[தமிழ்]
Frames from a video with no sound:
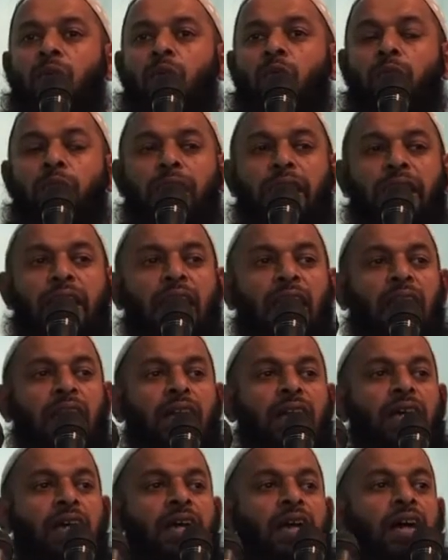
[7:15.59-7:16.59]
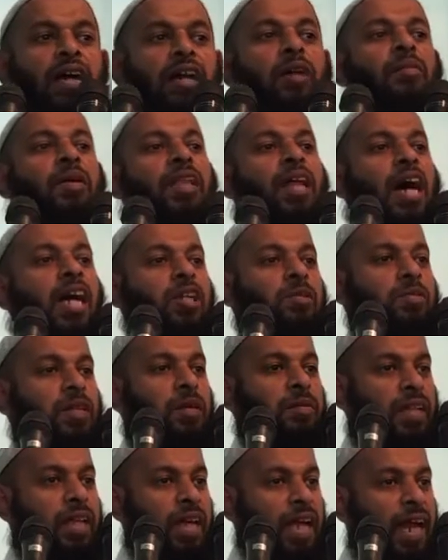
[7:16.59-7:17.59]
உண்மையில் ரமதானும்
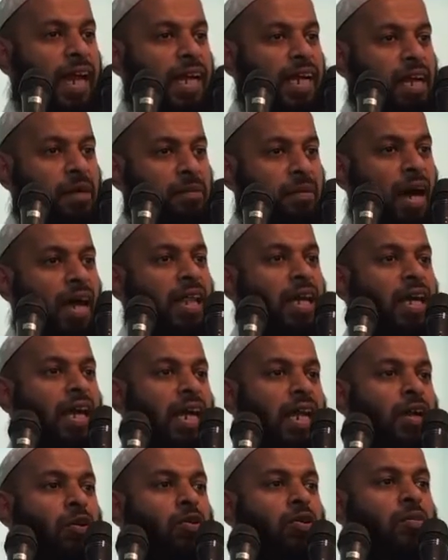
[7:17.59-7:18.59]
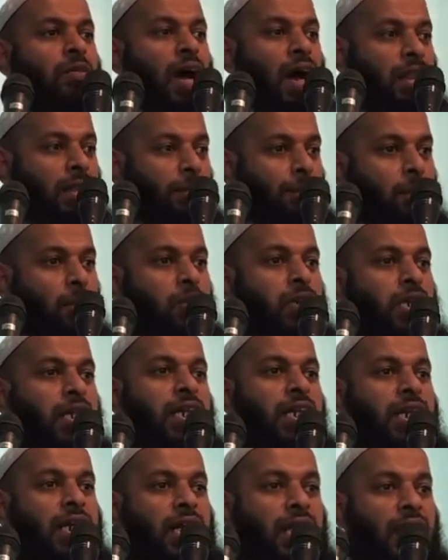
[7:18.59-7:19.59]
நமது ஏனைய மாதங்களில் ஒரு மாதம் போன்று
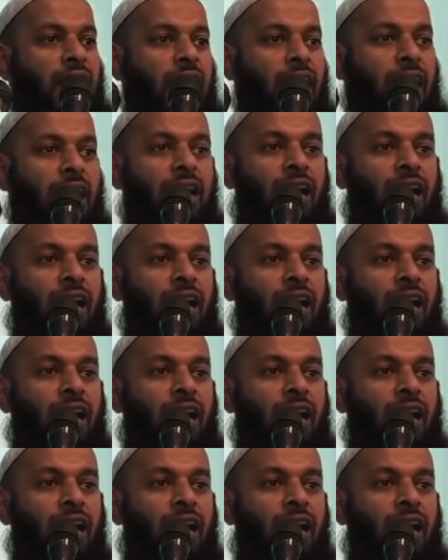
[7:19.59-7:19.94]
இருக்கிறதா